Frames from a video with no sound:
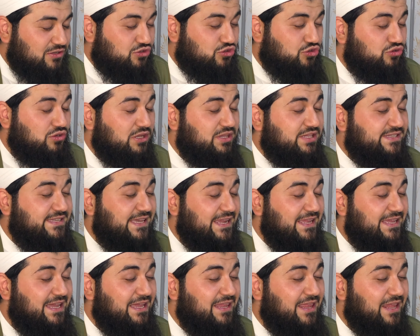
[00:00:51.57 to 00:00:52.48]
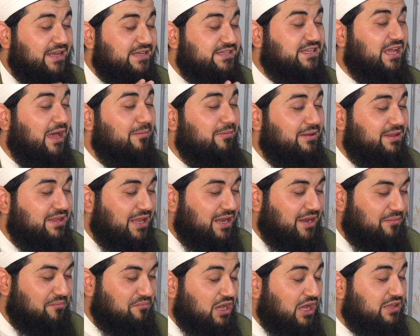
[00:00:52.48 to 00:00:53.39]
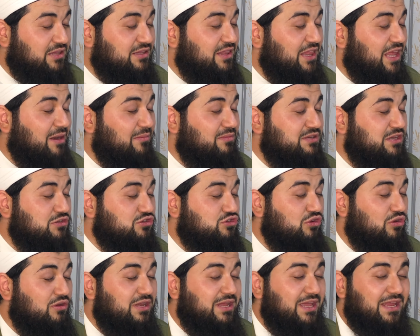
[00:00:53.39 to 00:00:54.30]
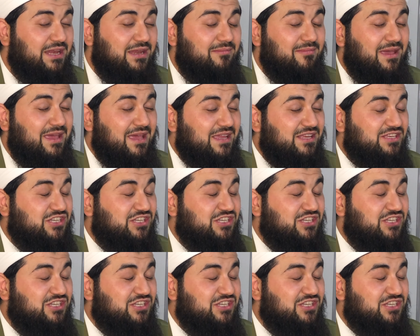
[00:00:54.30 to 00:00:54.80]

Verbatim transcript: Sünnet-i seniyelere sabredelim. Kadınlarımıza söyleyelim.